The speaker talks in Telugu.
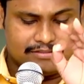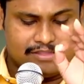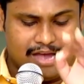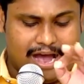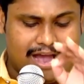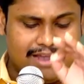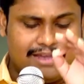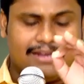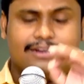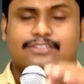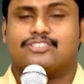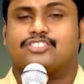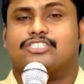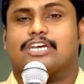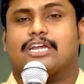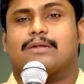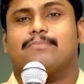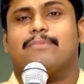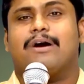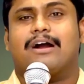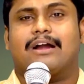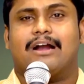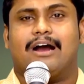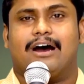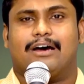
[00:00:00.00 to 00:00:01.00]
దాయల్
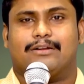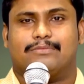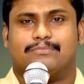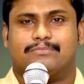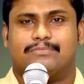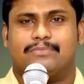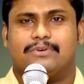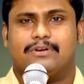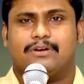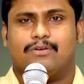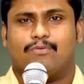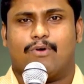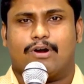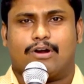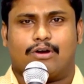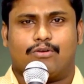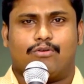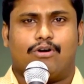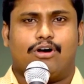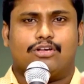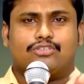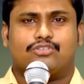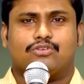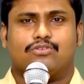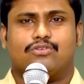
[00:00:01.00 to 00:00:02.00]
శర్మ గారు
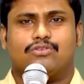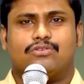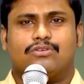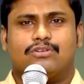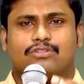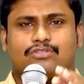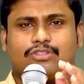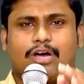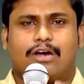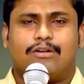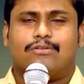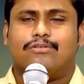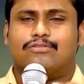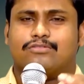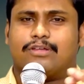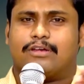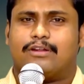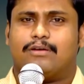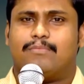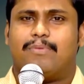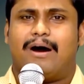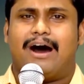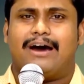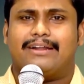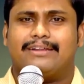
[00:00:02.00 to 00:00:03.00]
ఒకరోజు తను తన
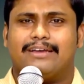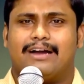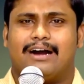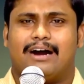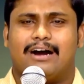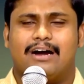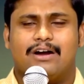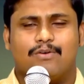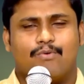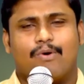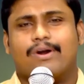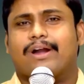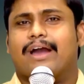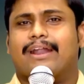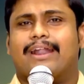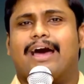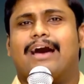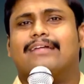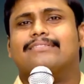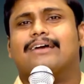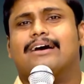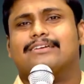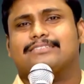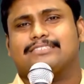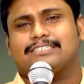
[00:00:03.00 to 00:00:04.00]
భార్య ఒక
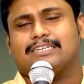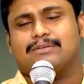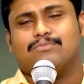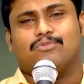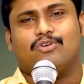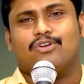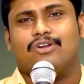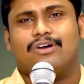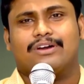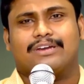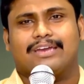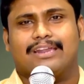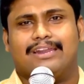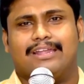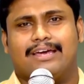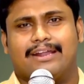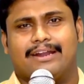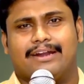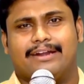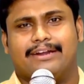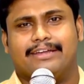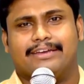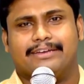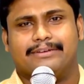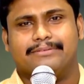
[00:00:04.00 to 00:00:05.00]
నాదాశ్రమంలోకి
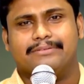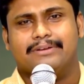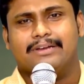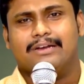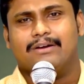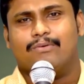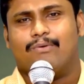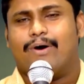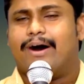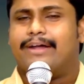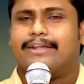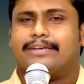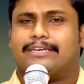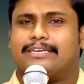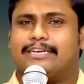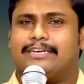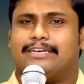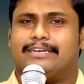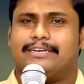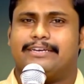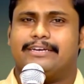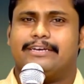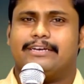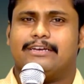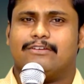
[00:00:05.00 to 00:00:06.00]
వెళ్ళారండి వారికి
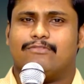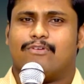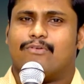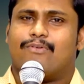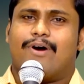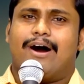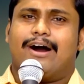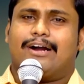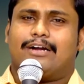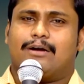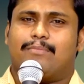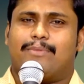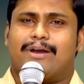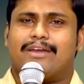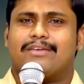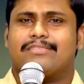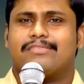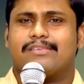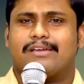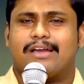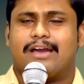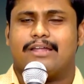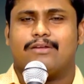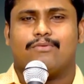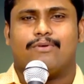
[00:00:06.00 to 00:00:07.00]

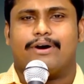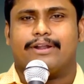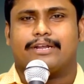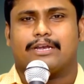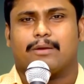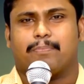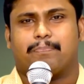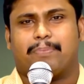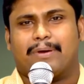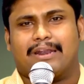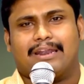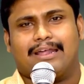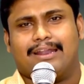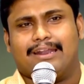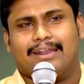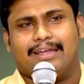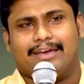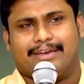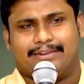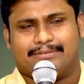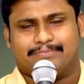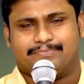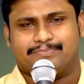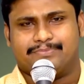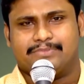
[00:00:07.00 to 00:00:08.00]
వివాహమైంది కానీ వారికి పిల్లలు
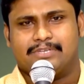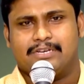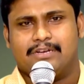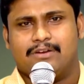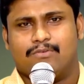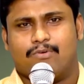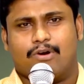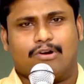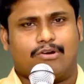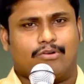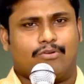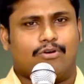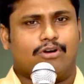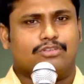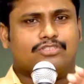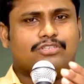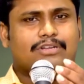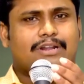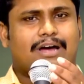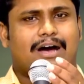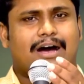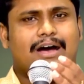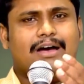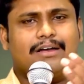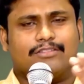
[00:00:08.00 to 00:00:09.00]
లేని ఒక
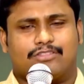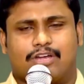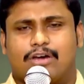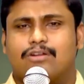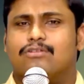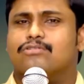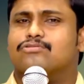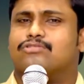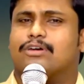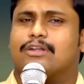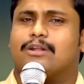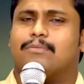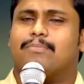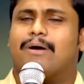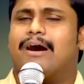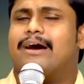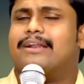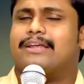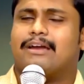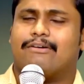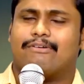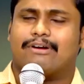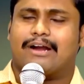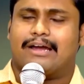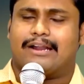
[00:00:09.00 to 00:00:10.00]
రోజున తను తన
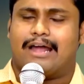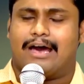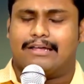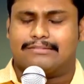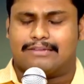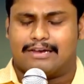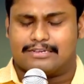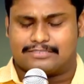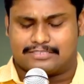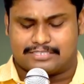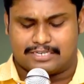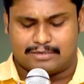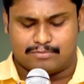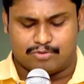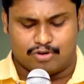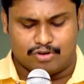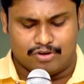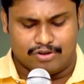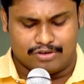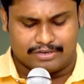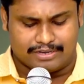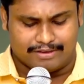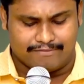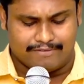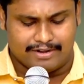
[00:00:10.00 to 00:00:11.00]
భార్య ఒక
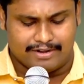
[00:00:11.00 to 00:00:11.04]
అనాథాశ్రమంలోకి